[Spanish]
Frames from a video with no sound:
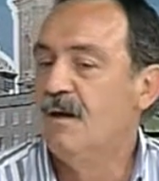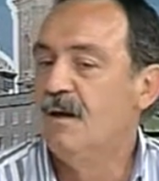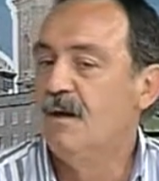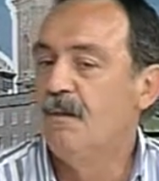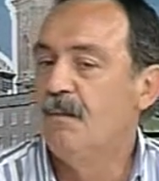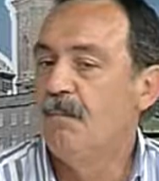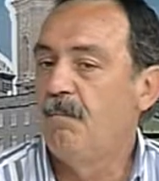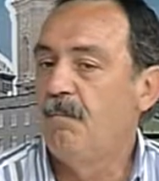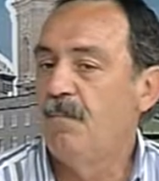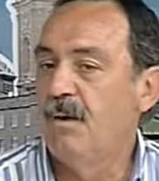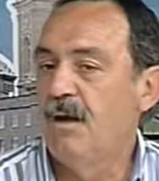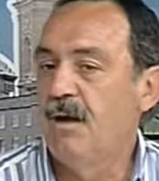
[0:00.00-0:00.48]

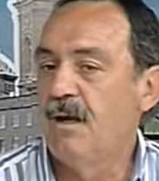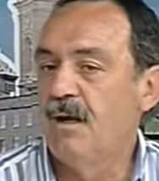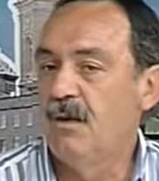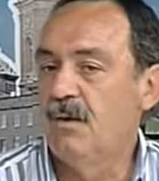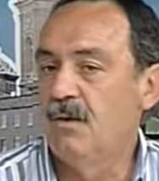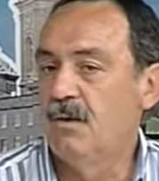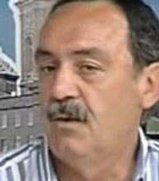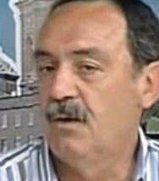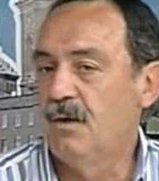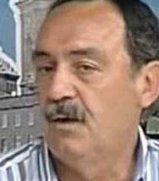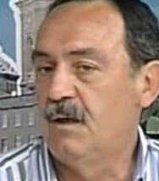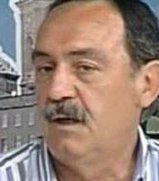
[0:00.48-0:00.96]
pero
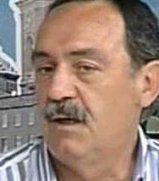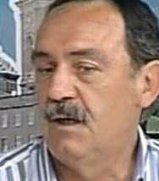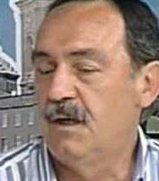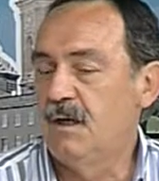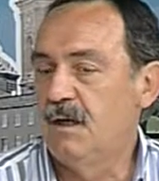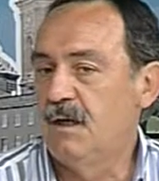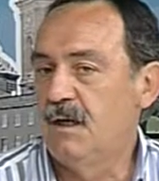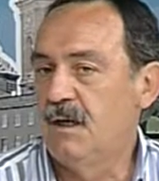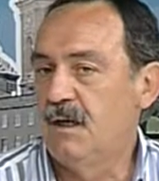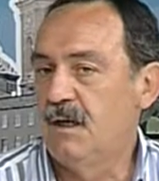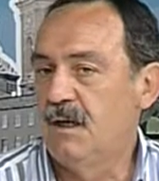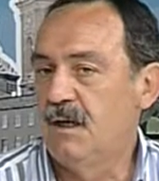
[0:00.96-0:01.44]

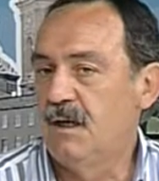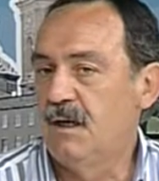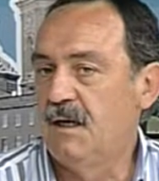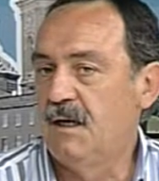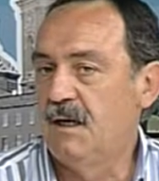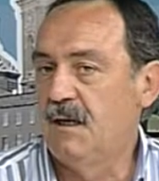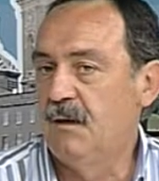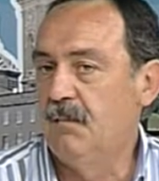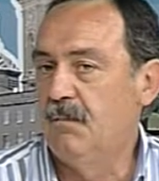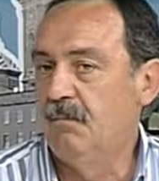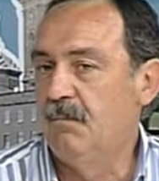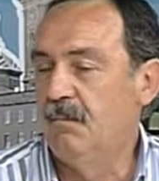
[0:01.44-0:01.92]
eh,
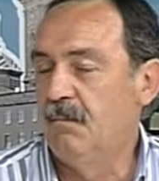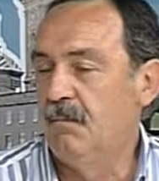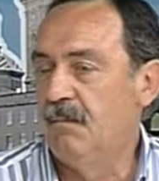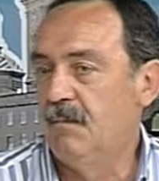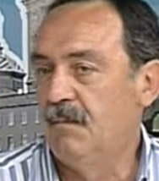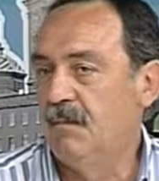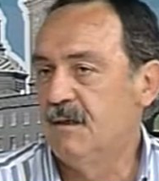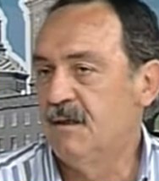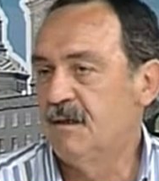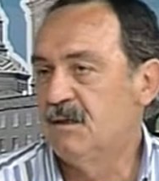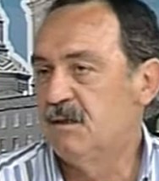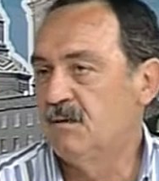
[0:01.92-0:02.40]

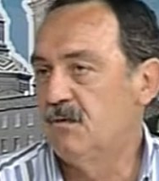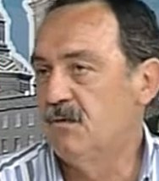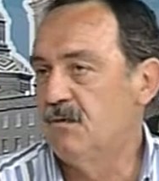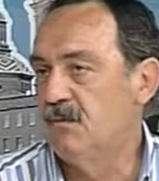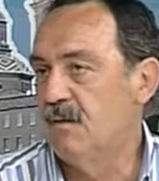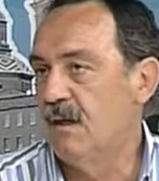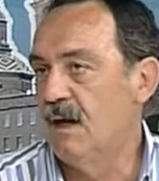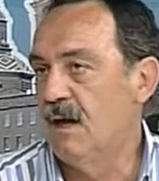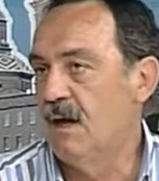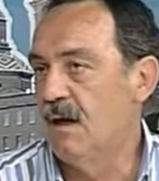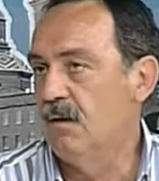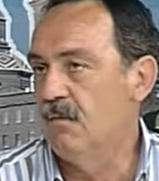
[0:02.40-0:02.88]
es
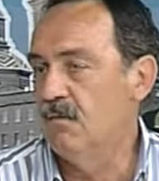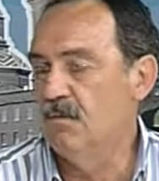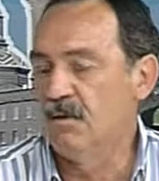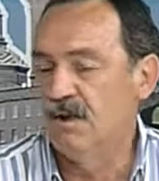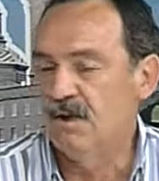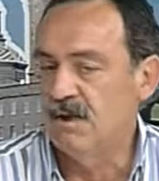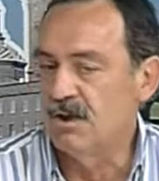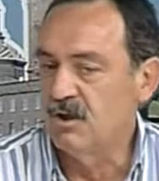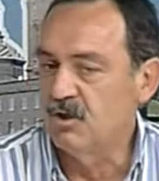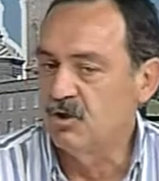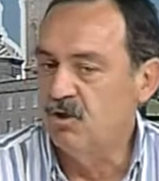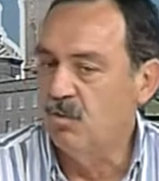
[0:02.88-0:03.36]
un
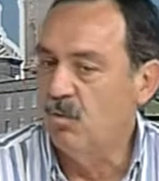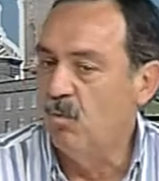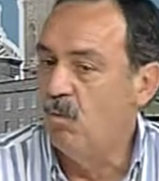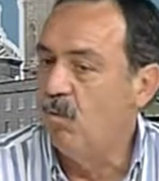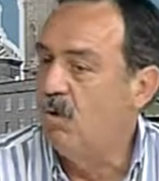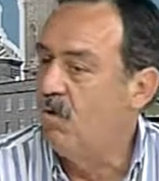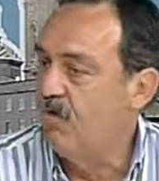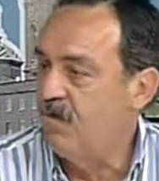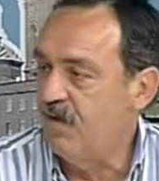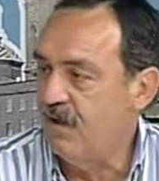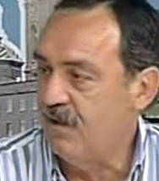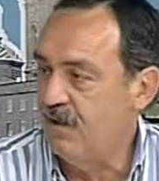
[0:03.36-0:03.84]
descenso muy
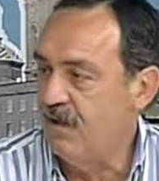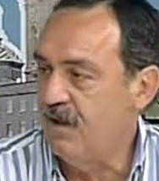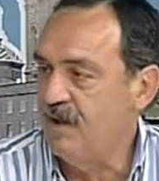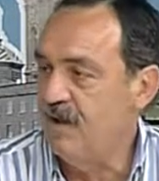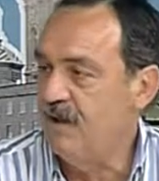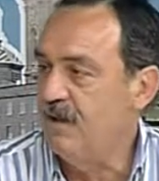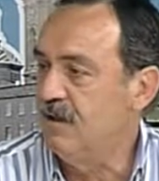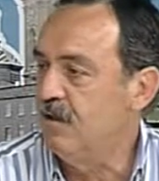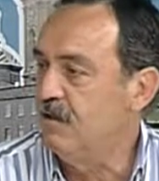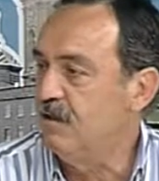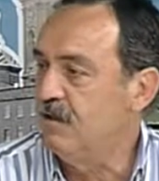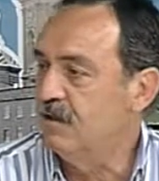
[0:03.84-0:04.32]

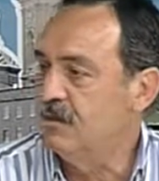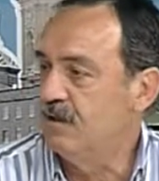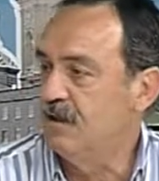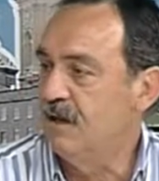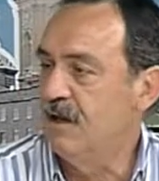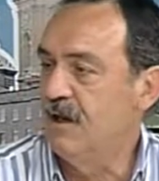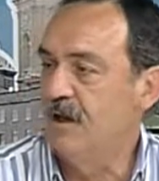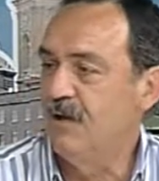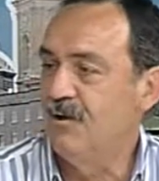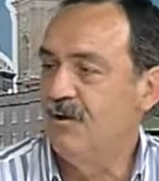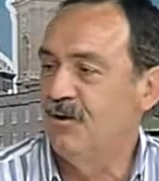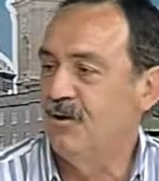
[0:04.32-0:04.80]
facilito, o sea,
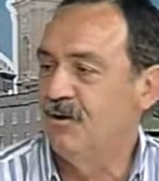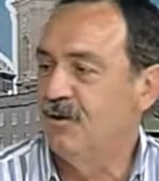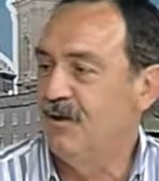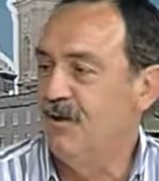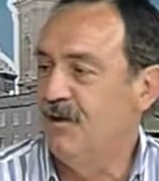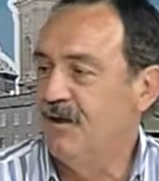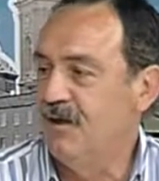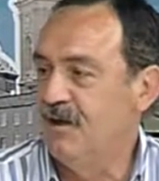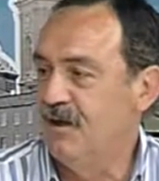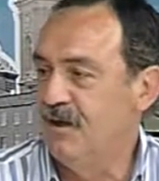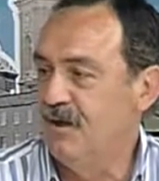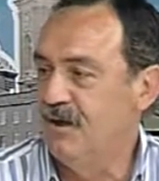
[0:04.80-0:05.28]
no
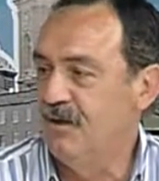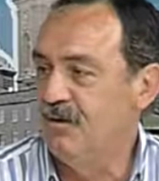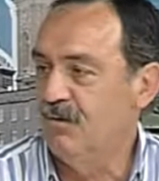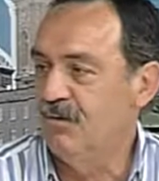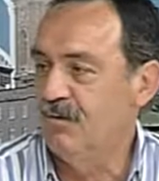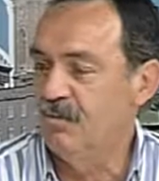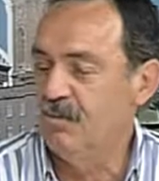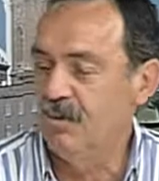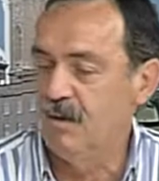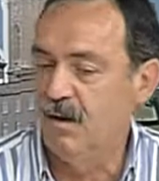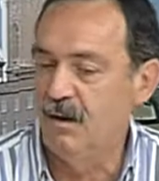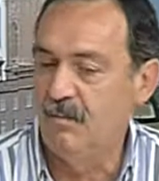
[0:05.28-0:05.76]
tiene ningún
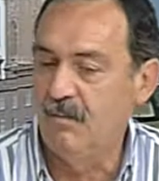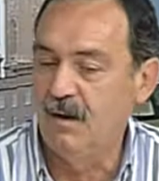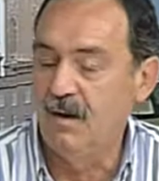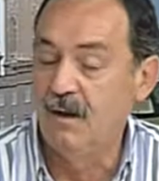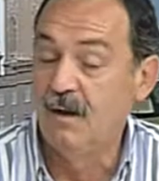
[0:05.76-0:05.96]
problema.